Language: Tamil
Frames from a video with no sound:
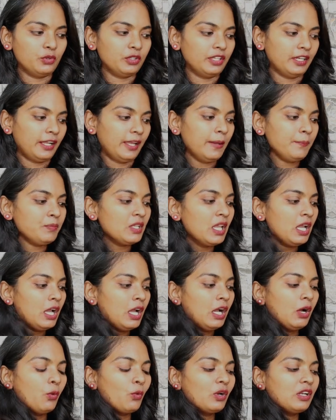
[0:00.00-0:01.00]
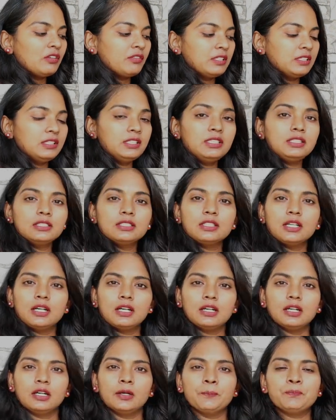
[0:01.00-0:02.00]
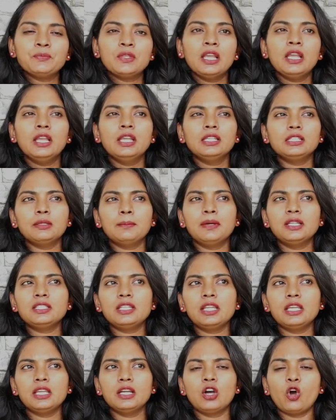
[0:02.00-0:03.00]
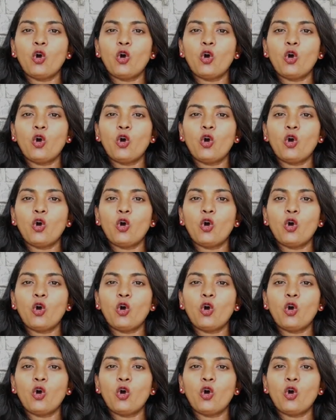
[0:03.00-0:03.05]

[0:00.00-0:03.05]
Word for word: கொடுக்குறேன் உங்களுக்கு வந்து இந்த மாதிரி